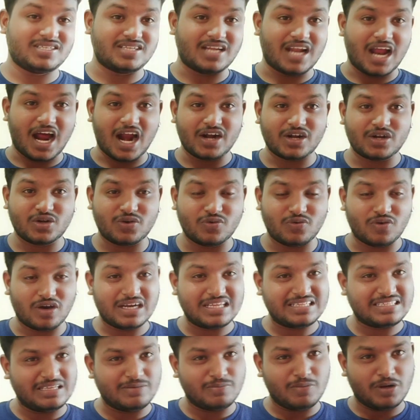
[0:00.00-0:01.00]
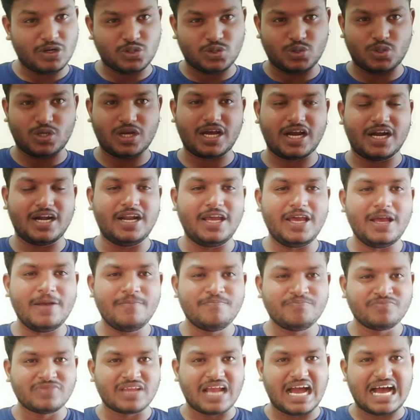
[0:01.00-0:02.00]
లాంటి వాళ్ళ సినిమాలు చూడకండి
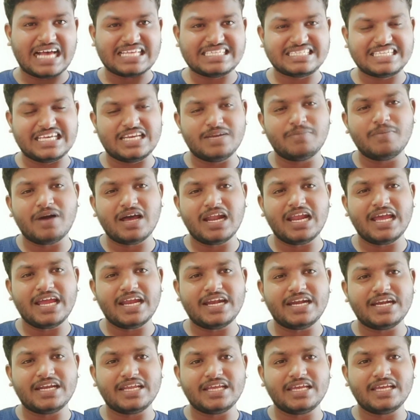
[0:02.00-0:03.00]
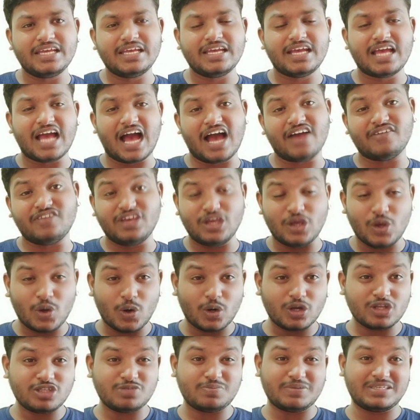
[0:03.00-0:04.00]
ఆ సినిమాలు ఏంటి అది
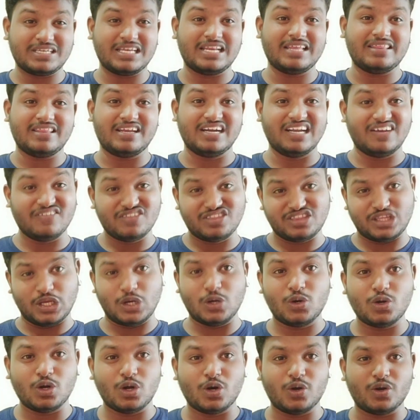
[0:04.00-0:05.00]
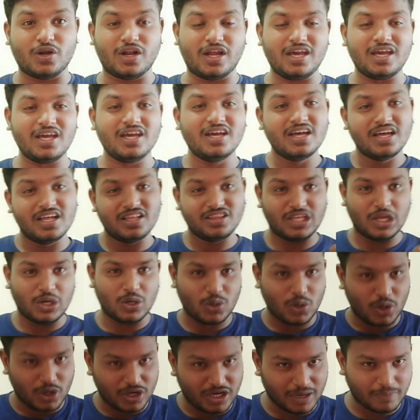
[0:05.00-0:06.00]
ఇంకోటి స్పెషల్ ఏంటంటే అవి తెలుగులో ఉన్నాయి
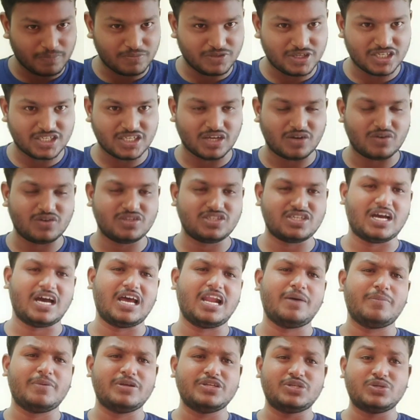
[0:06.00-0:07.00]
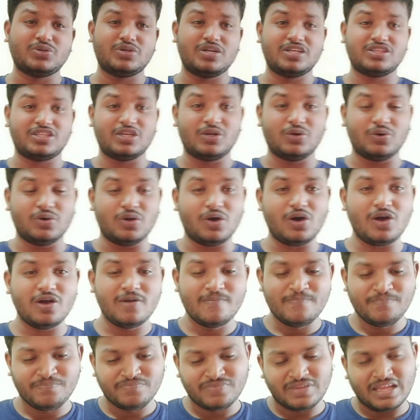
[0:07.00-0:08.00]
తెలుగులో డబ్ చేశారు చాలా మంచి ఉన్నాయి తెలుగులో
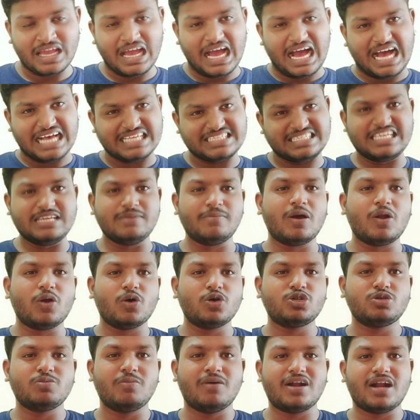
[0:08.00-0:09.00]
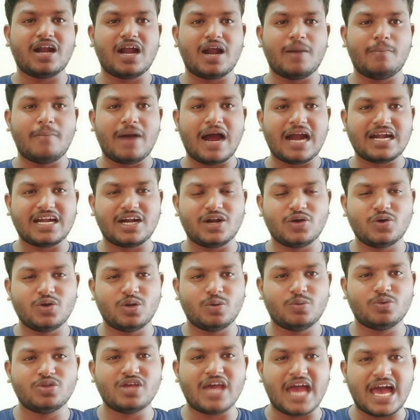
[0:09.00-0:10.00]
ఆ సినిమాల గురించి మన
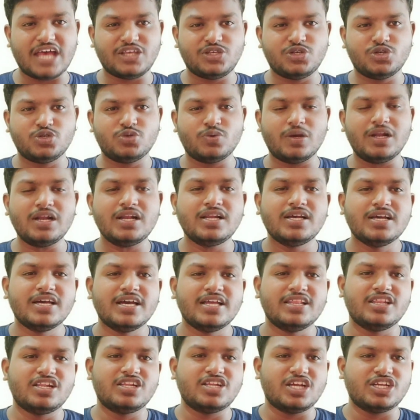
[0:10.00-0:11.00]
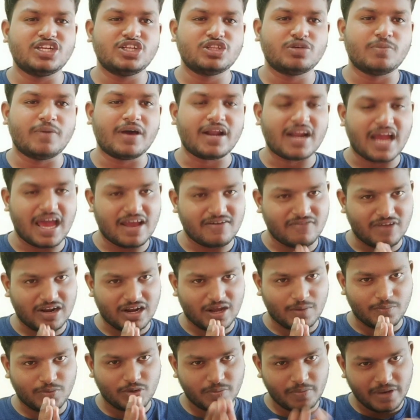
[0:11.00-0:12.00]
మాట్లాడుకునే ముందు యాజ్ యూజువల్ రంజిత్ కుమార్ అండ్
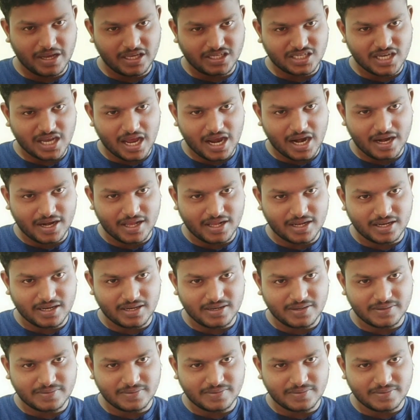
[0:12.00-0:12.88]
వెల్కమ్ టు మై ఛానల్